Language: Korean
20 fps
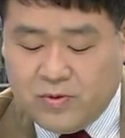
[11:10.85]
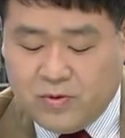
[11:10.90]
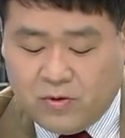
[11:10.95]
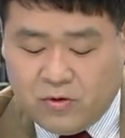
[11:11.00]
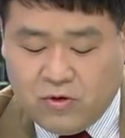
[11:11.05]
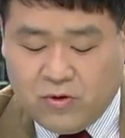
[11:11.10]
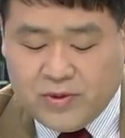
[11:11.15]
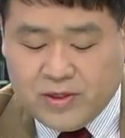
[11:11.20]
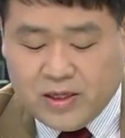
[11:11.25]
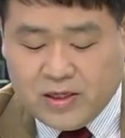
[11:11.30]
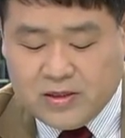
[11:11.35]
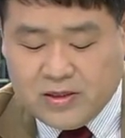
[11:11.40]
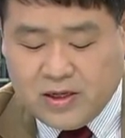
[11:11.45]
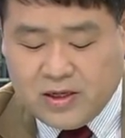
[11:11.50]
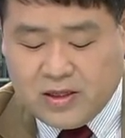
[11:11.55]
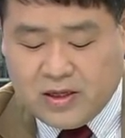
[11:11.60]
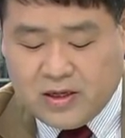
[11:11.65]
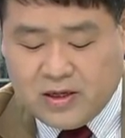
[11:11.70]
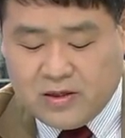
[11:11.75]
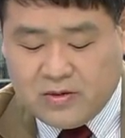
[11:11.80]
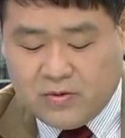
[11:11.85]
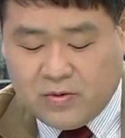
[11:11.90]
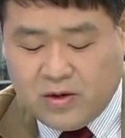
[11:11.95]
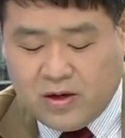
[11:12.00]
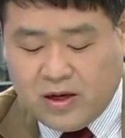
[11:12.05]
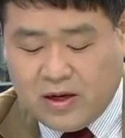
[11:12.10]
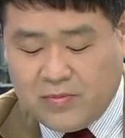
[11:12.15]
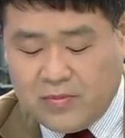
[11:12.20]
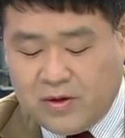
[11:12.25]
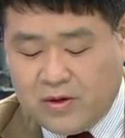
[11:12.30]
원료비 상승에 대한
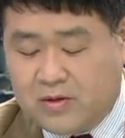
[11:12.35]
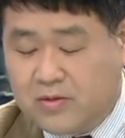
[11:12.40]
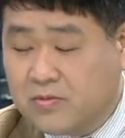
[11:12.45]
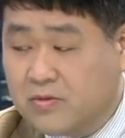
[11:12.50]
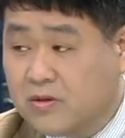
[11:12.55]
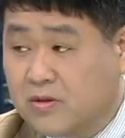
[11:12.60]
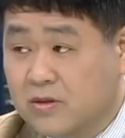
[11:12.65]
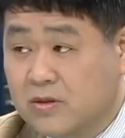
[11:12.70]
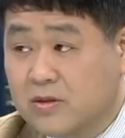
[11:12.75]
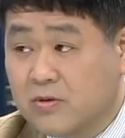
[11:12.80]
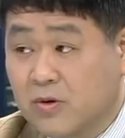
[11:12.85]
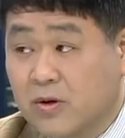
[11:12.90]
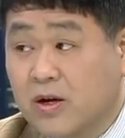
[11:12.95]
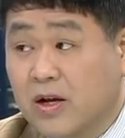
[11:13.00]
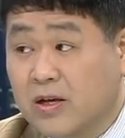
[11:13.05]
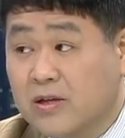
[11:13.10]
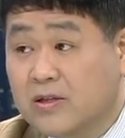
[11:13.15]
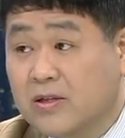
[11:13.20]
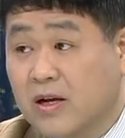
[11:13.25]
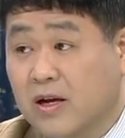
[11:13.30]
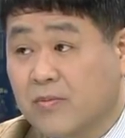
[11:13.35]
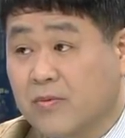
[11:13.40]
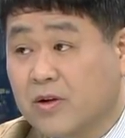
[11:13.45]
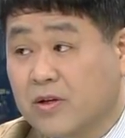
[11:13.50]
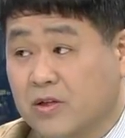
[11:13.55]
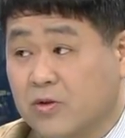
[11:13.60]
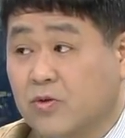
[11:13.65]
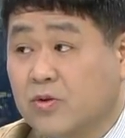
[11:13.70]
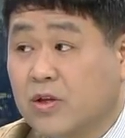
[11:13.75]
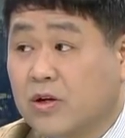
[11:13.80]
원가 압력은 그 원가 인상 압력이
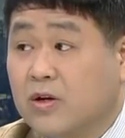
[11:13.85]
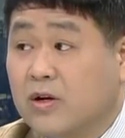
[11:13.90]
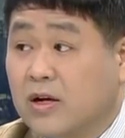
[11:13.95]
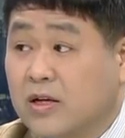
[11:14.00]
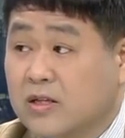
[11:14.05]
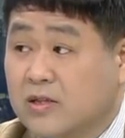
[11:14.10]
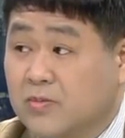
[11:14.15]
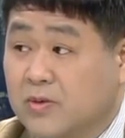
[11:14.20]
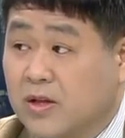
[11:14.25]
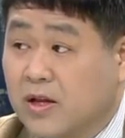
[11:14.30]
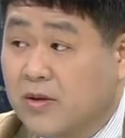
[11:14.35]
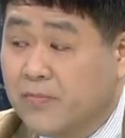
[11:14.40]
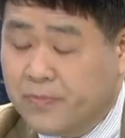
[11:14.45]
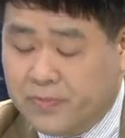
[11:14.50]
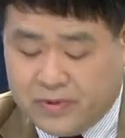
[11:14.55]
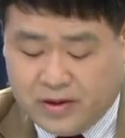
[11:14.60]
지속될 것 같습니다.